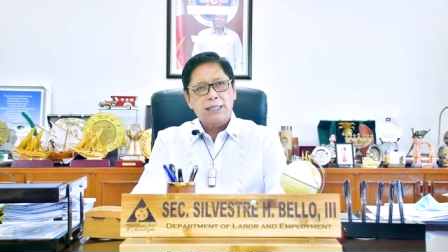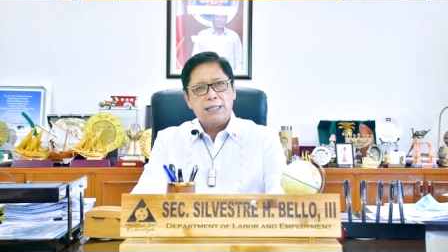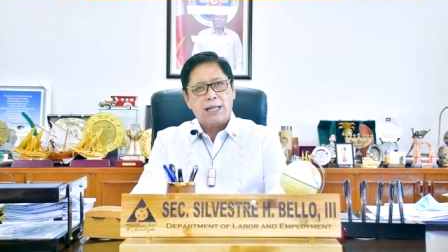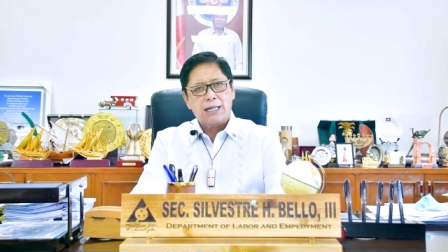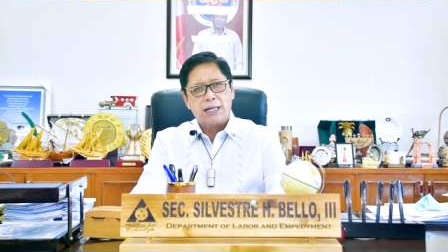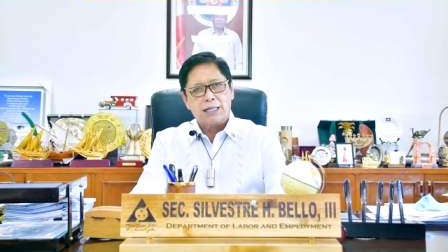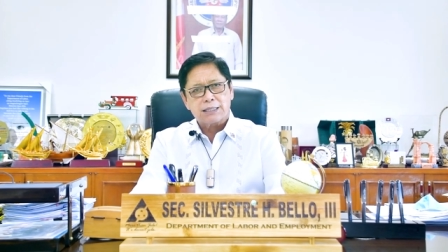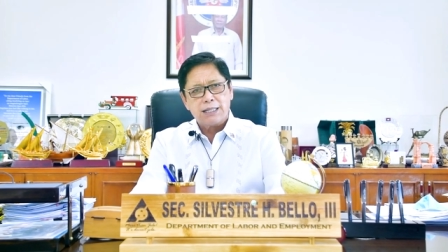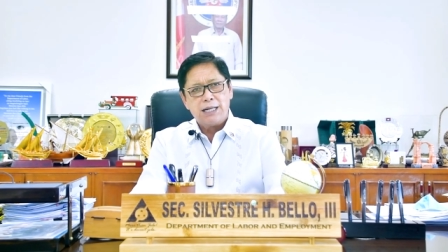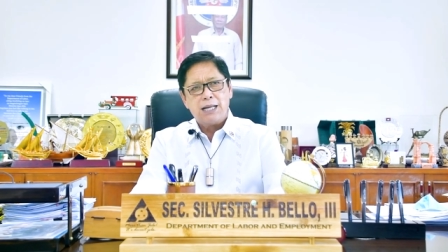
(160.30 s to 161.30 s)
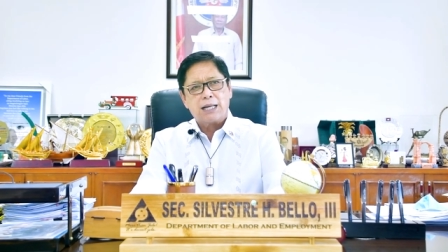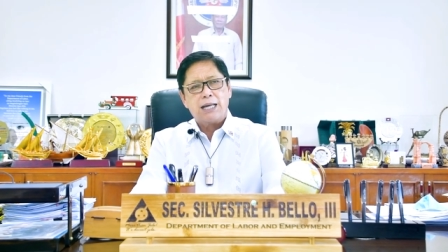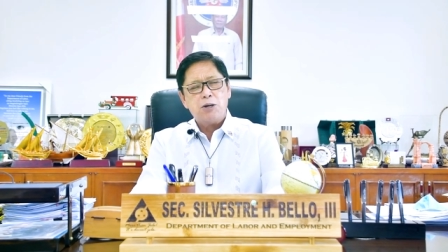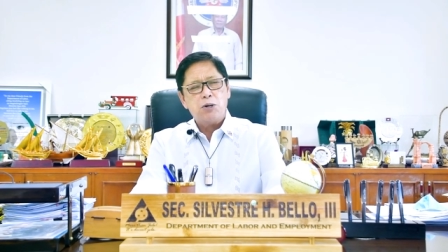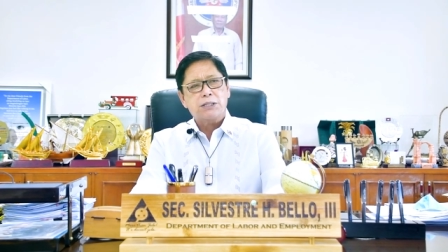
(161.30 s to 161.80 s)
nananatili
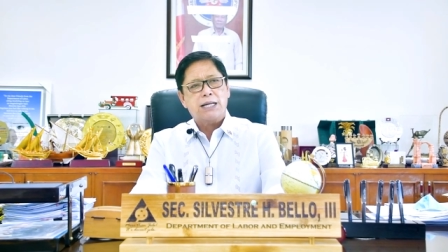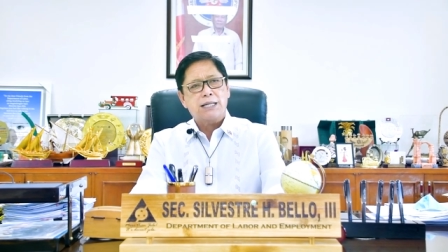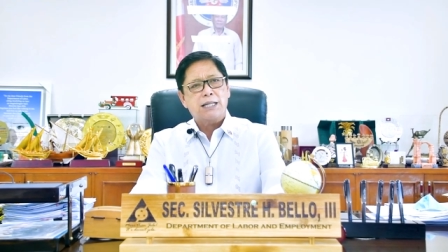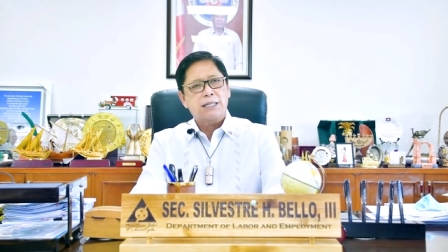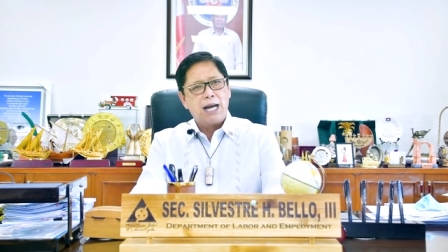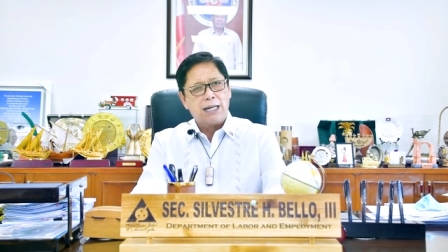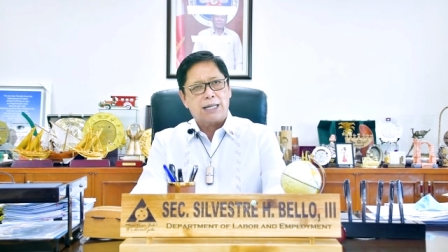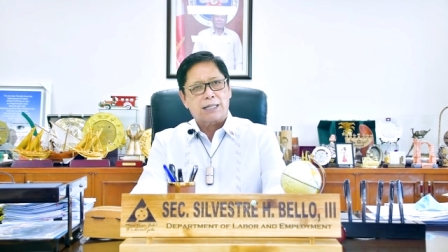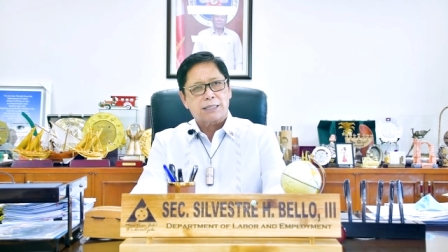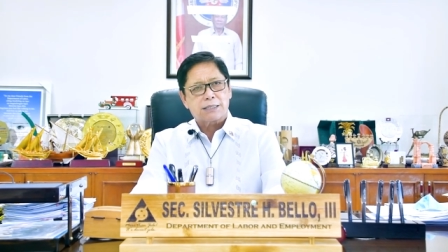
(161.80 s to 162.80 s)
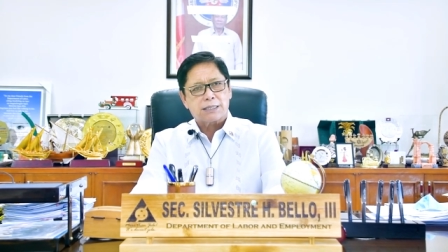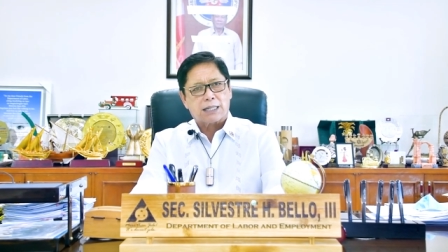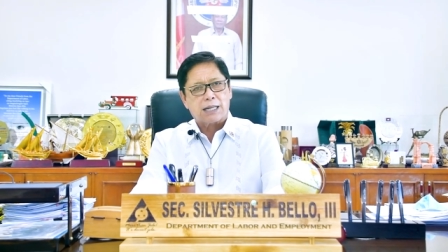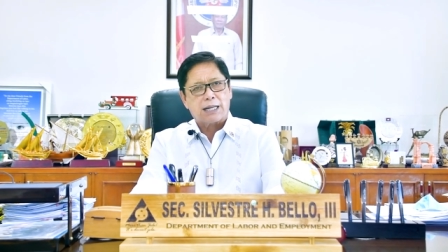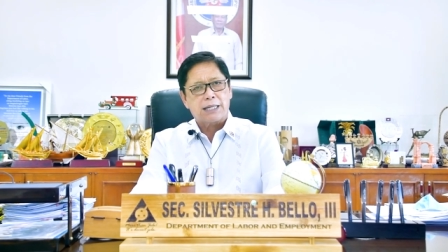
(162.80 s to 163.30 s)
kayong nananalig sa
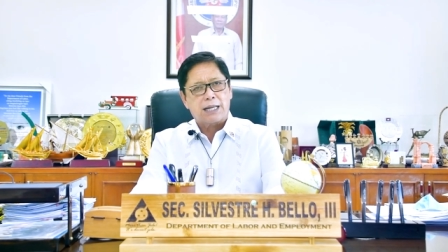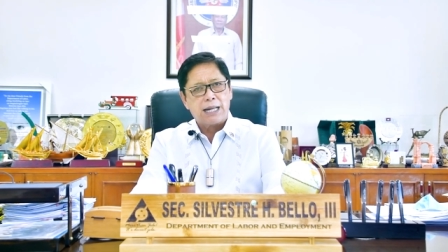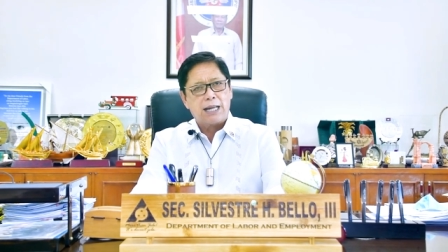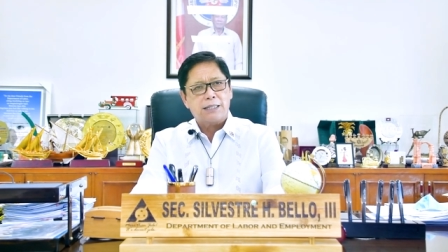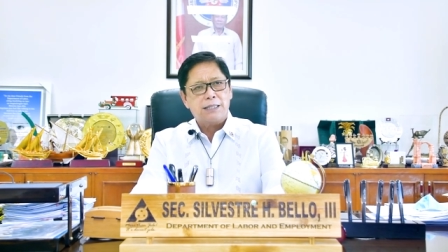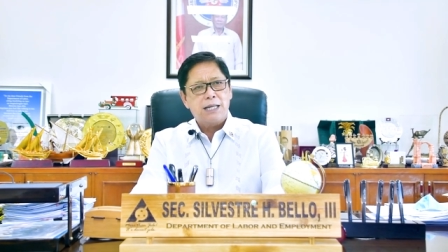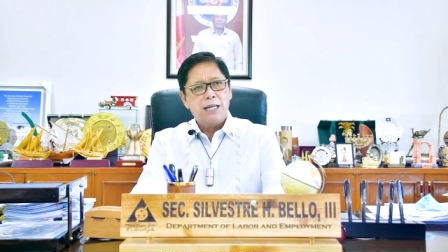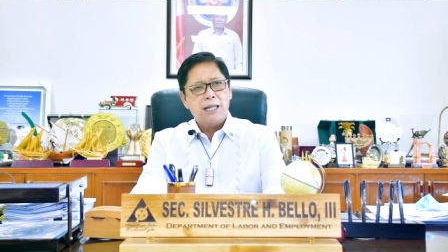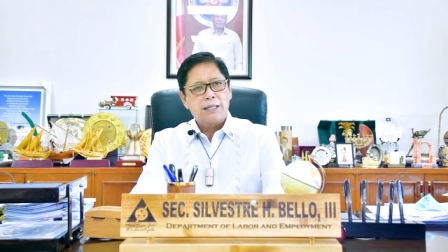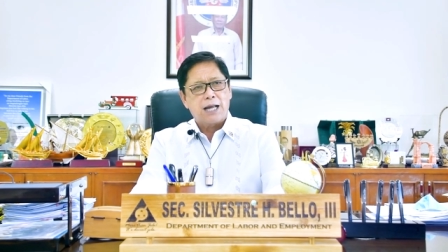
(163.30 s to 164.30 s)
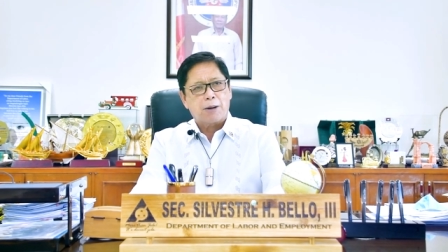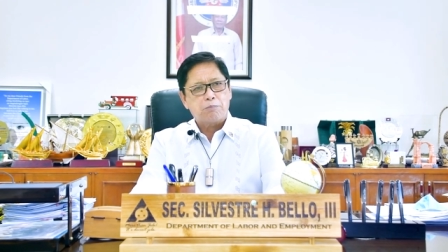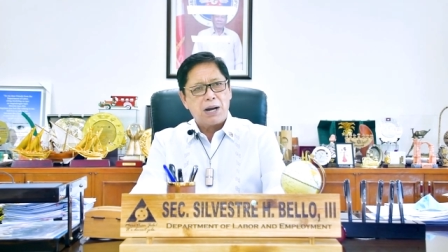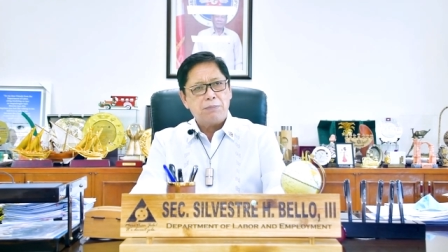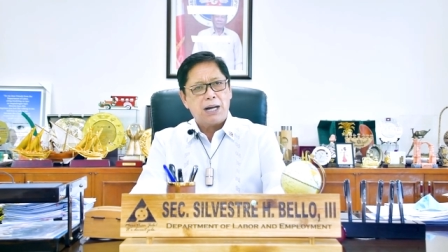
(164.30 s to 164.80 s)
kakayanan ng
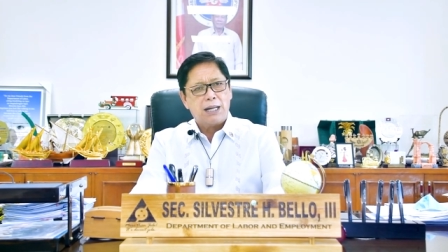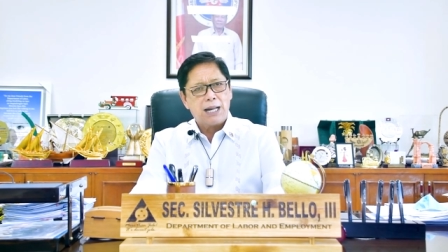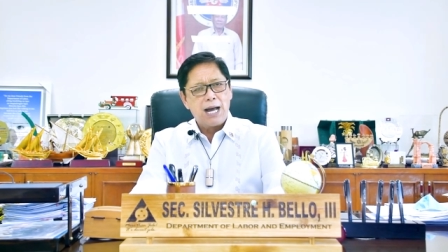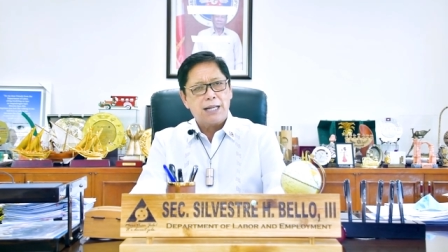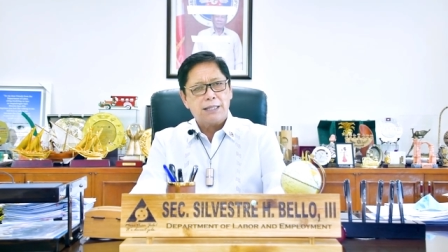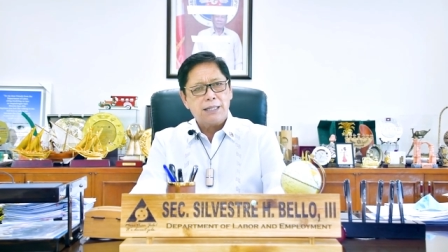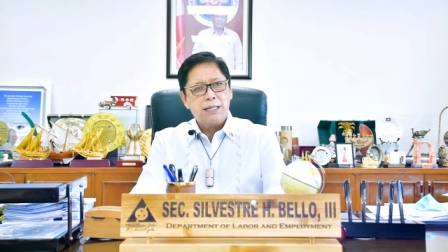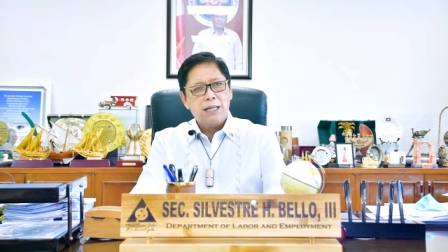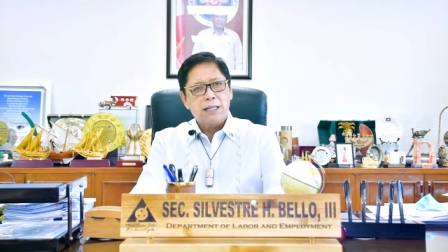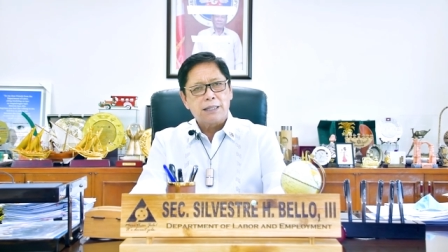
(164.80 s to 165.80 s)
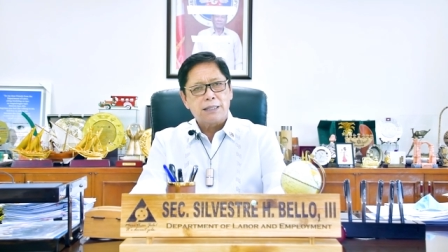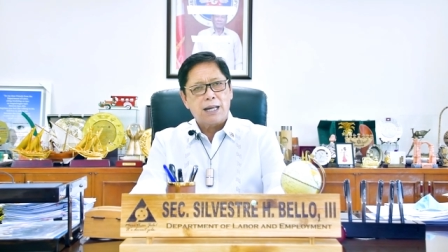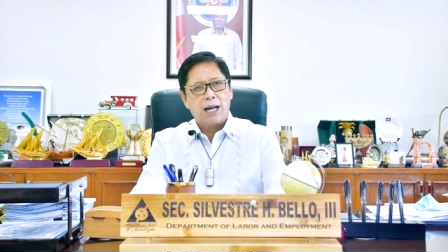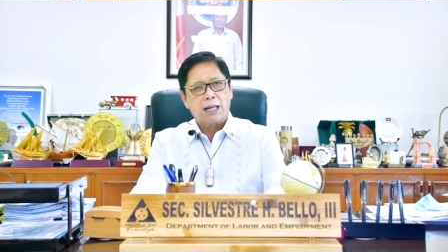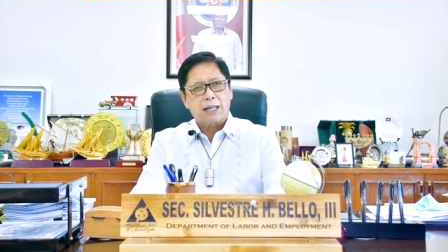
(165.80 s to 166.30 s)
pamahalaan
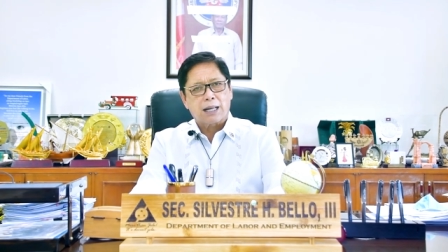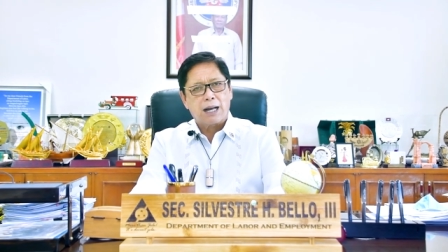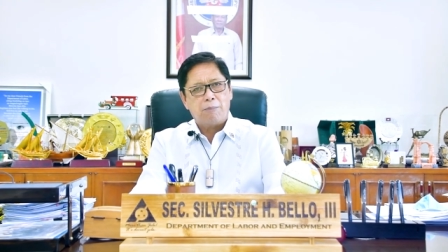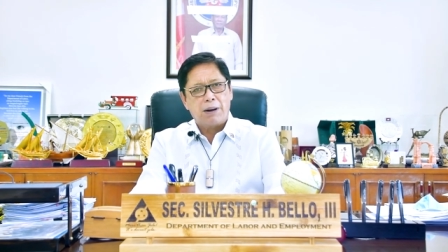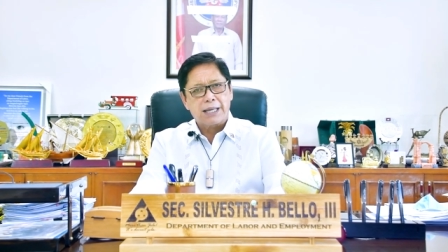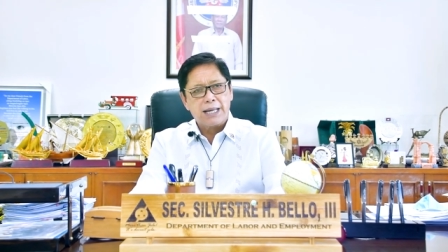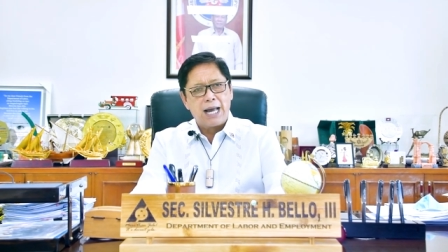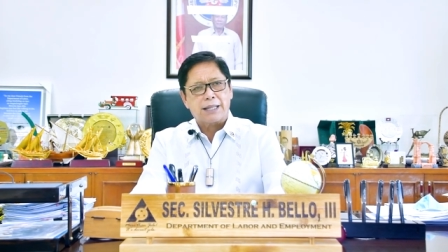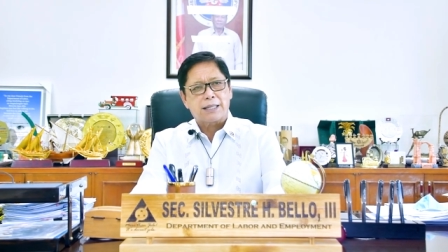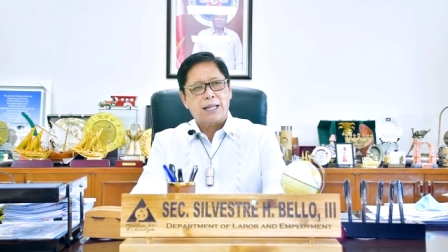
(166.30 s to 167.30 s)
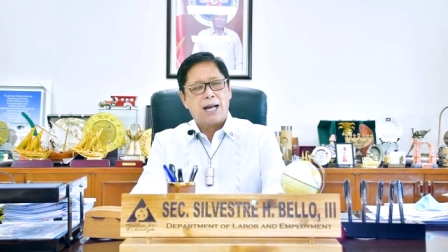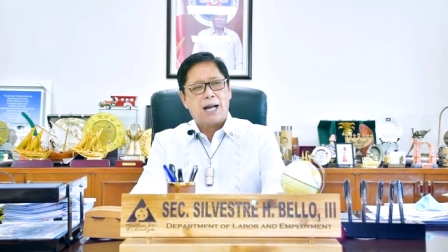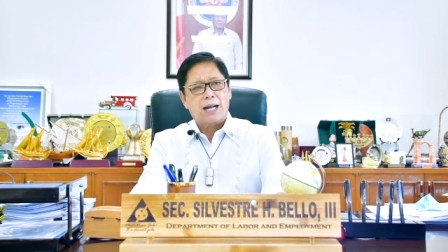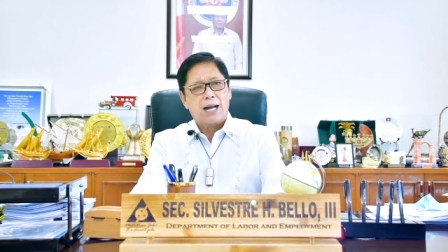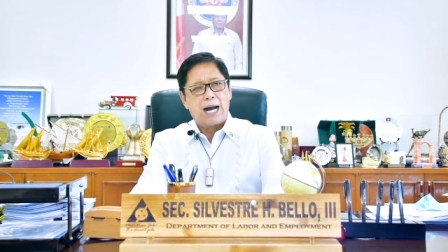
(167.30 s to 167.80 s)
na kabayan
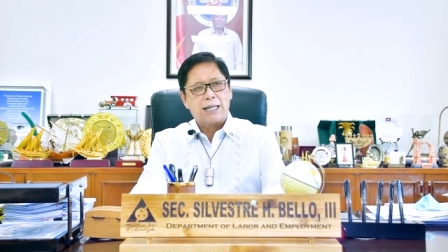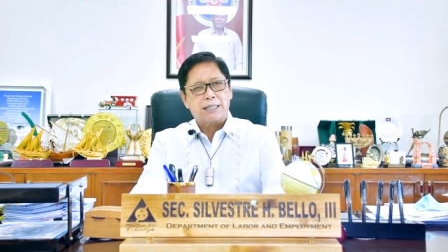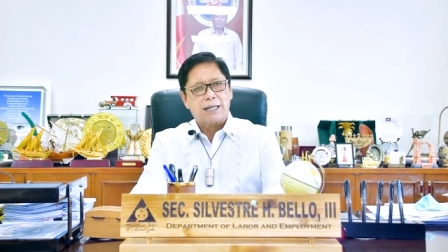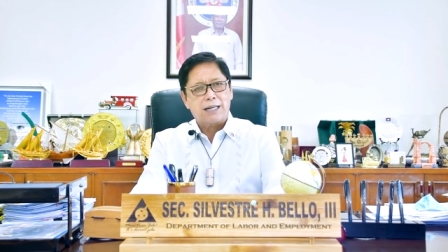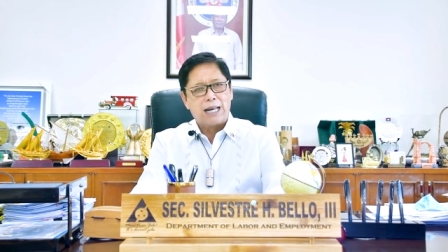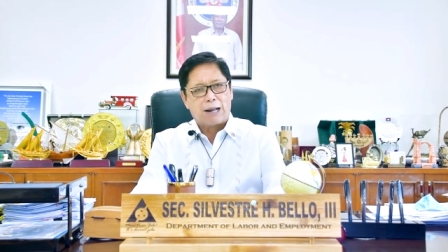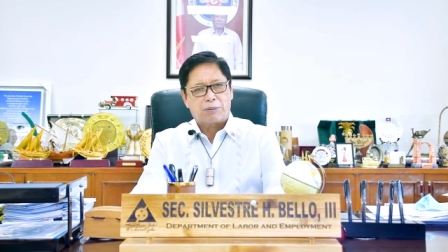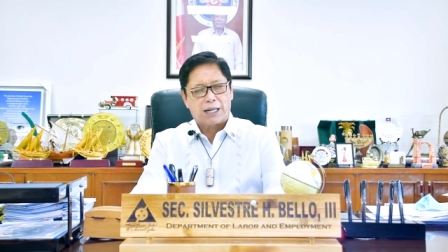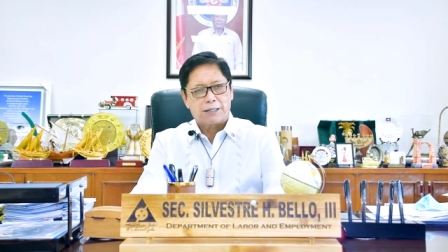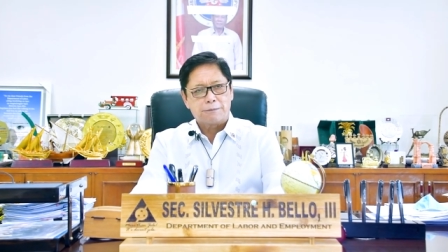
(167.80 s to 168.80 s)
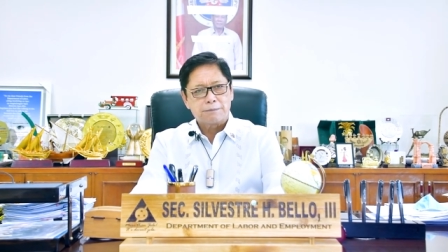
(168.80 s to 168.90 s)
ang ating laban.